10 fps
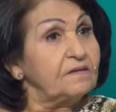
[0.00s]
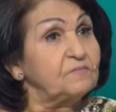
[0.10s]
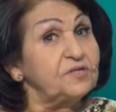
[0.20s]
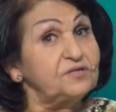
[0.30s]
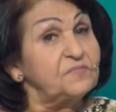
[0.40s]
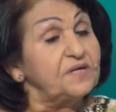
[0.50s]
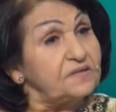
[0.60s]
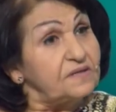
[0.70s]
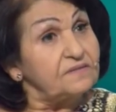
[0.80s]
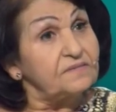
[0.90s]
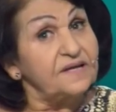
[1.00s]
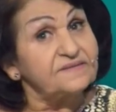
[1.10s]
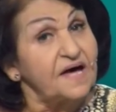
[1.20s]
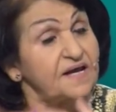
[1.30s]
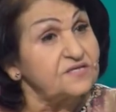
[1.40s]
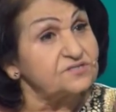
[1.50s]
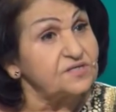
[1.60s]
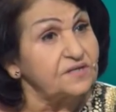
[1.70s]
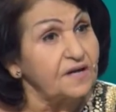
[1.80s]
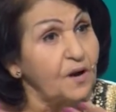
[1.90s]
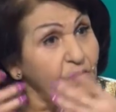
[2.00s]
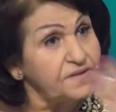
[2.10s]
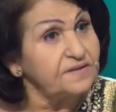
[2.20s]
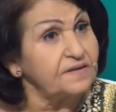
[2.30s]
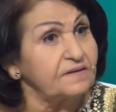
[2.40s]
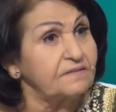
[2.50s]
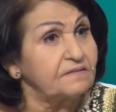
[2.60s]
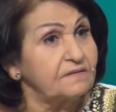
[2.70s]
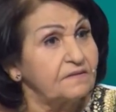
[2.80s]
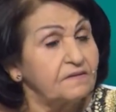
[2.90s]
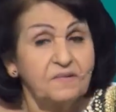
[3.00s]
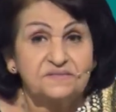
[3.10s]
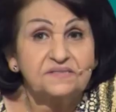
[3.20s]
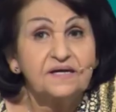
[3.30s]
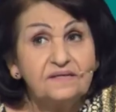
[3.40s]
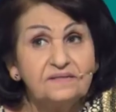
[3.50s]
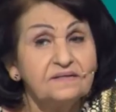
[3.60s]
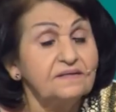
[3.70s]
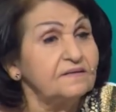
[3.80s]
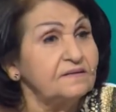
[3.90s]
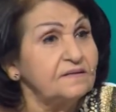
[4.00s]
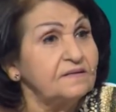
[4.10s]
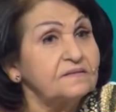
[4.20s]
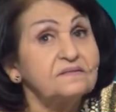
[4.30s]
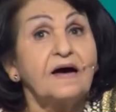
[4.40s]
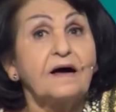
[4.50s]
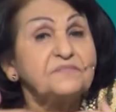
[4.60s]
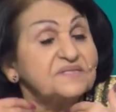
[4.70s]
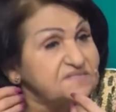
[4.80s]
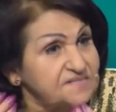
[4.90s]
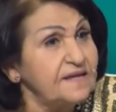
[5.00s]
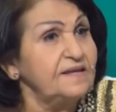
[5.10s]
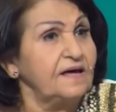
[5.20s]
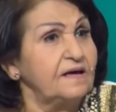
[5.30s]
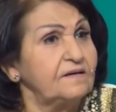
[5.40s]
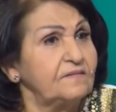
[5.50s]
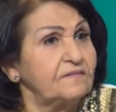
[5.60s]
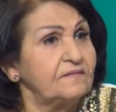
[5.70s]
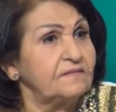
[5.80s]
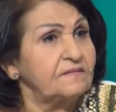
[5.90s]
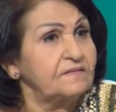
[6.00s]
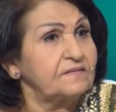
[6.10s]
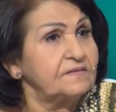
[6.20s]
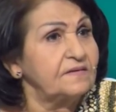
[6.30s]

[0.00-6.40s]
مدمن لدرجة قوية بس نحن عم نتسلى اه